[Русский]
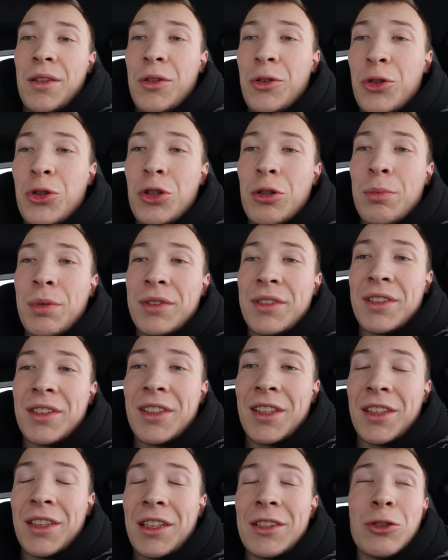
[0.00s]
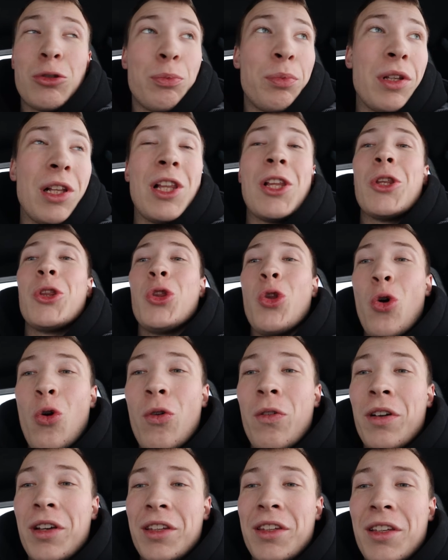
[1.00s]
Ну что, пацаны, наступил
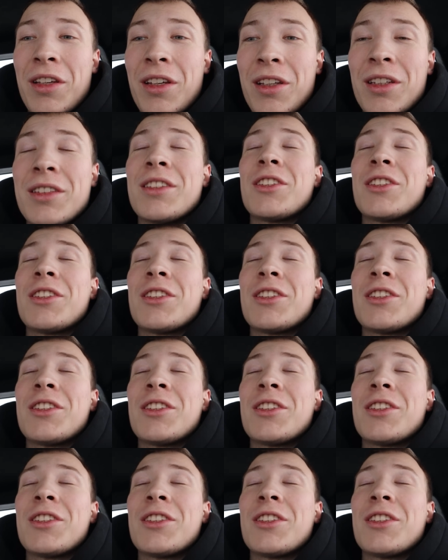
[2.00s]
новый день.